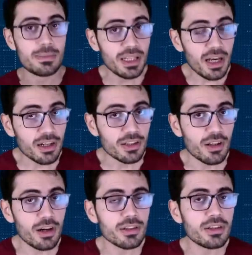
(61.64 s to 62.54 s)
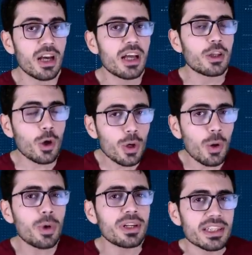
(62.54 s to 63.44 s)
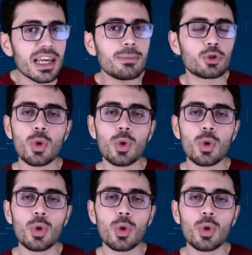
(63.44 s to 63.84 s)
اثبات حركه الارض تعالوا الاول نتكلم